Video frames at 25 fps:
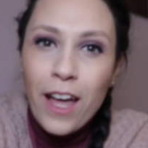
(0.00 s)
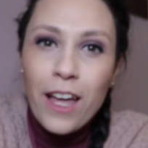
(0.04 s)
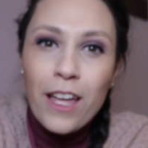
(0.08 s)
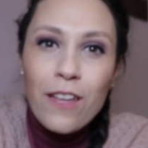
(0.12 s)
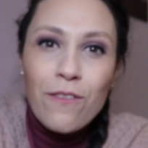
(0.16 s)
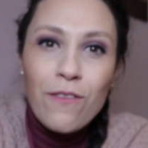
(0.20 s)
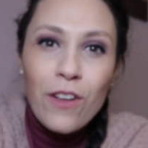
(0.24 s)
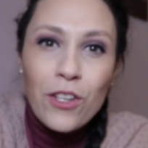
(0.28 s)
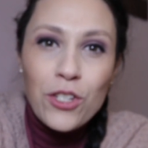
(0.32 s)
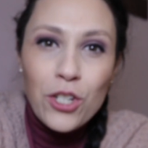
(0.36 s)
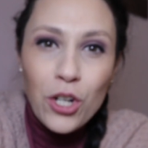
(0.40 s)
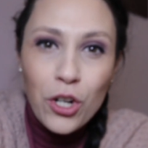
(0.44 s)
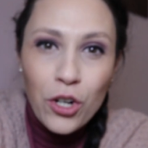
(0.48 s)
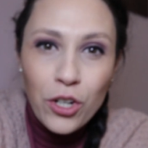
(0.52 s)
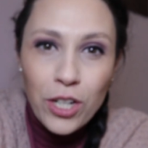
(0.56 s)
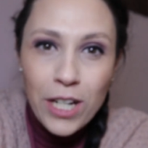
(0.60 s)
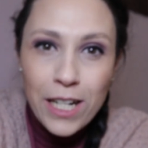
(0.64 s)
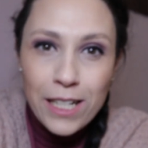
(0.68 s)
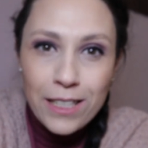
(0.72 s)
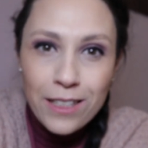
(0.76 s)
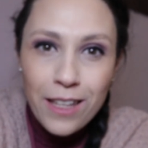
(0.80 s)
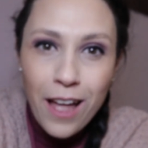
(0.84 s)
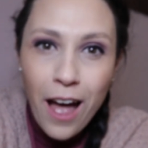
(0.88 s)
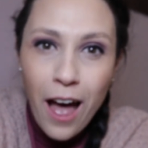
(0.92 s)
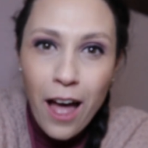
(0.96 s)
Invece con
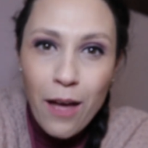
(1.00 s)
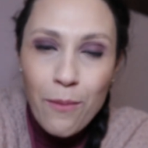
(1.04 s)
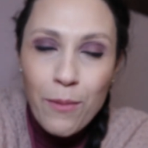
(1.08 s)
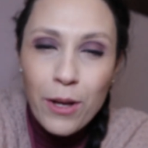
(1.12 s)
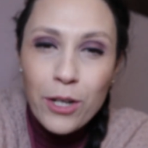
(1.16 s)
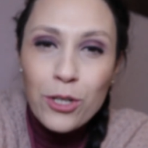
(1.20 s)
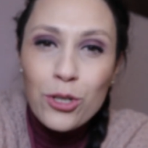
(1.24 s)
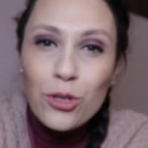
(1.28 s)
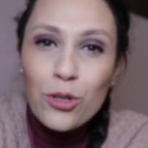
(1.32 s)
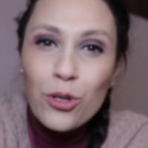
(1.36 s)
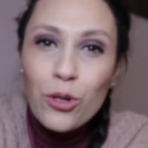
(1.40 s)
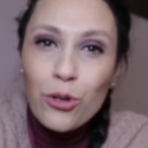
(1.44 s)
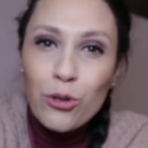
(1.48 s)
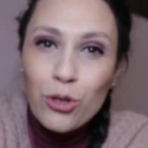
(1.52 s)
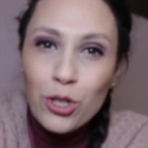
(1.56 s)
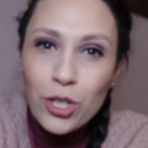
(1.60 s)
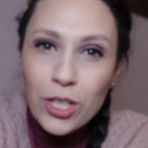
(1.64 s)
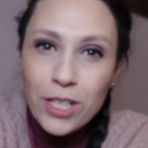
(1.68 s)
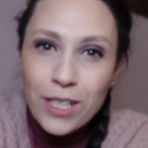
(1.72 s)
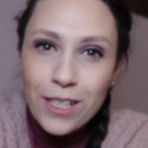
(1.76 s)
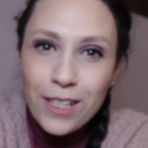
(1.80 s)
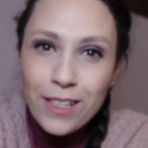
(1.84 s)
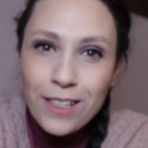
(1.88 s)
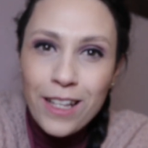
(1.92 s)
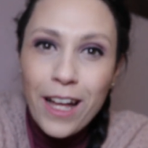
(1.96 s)
il timer sono
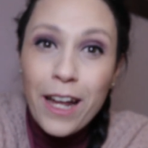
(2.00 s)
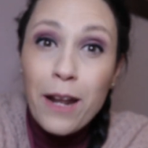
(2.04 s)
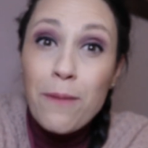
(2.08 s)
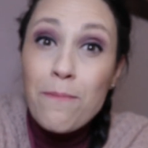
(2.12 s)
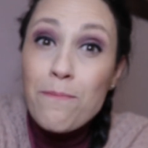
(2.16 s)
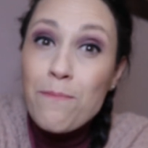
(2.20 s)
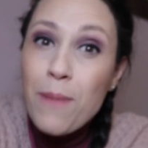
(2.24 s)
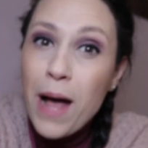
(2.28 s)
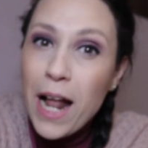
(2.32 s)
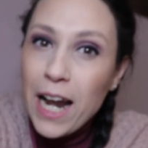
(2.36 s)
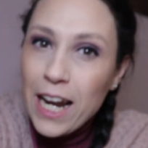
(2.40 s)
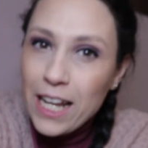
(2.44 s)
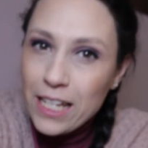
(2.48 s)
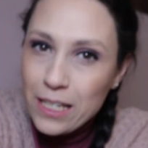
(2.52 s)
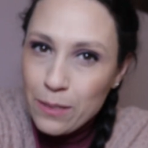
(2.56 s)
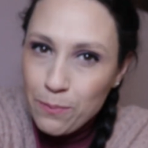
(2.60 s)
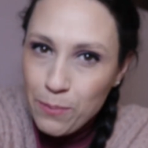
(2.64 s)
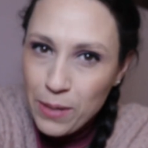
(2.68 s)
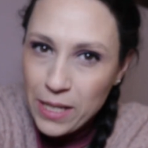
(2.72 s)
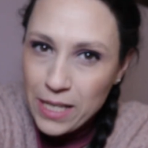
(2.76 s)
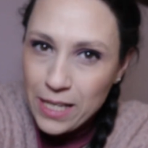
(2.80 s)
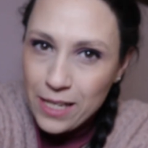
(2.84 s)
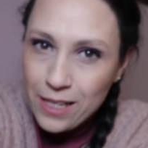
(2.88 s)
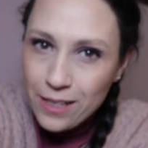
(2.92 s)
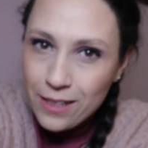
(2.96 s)
riuscita ad andare bella
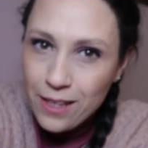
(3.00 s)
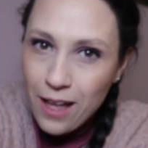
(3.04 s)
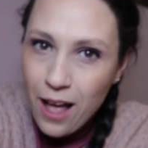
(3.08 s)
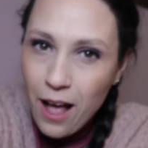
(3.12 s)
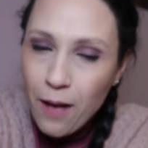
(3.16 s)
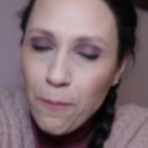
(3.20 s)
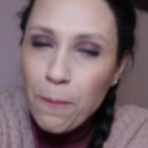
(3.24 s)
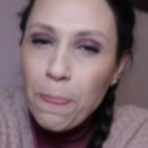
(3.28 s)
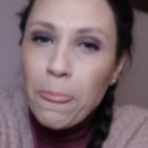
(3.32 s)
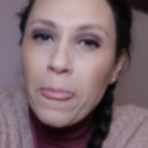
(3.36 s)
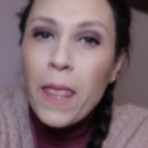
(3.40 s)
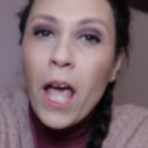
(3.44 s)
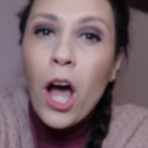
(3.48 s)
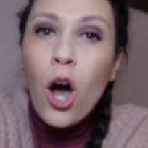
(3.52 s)
spedita